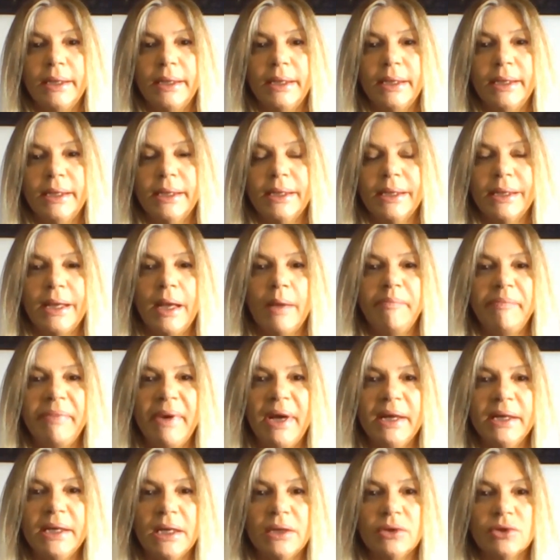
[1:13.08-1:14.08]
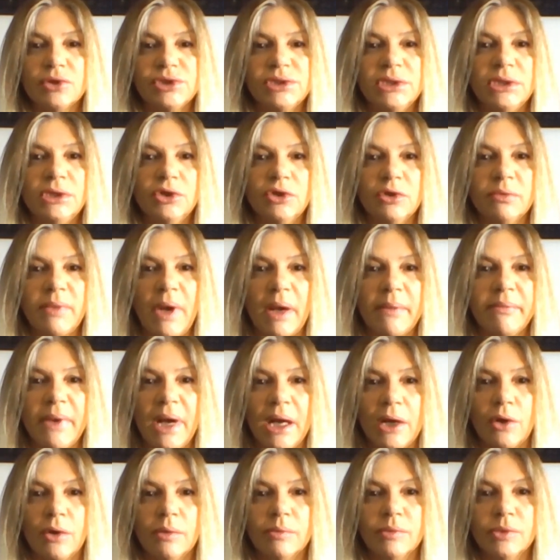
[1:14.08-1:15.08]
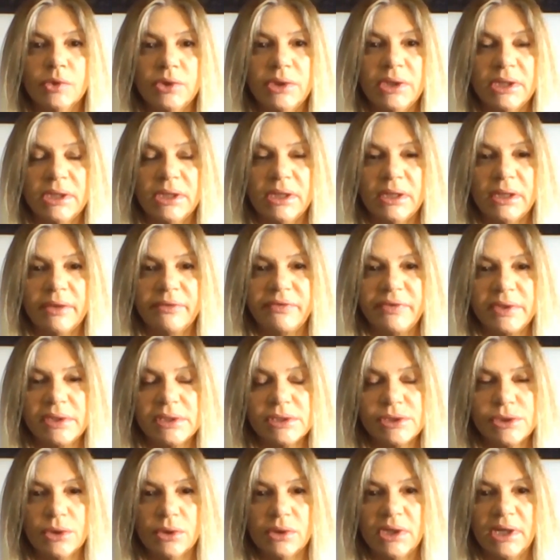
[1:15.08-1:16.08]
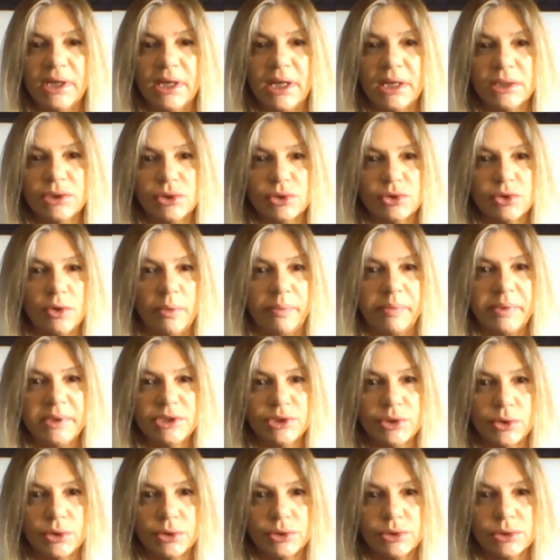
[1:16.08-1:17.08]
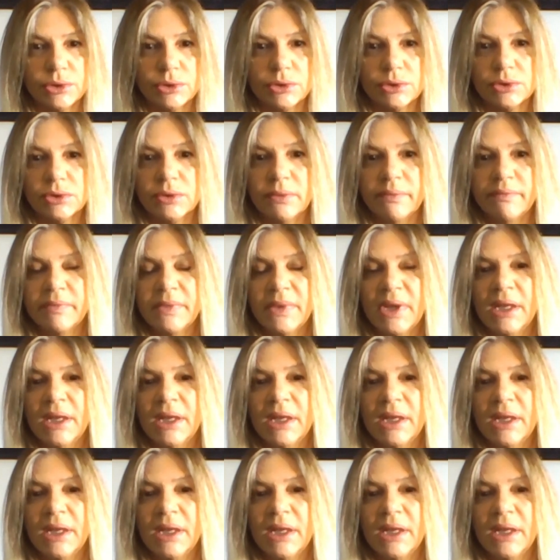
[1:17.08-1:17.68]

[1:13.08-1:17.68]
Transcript: escapan a los síntomas más comunes de definición de casos sospechosos.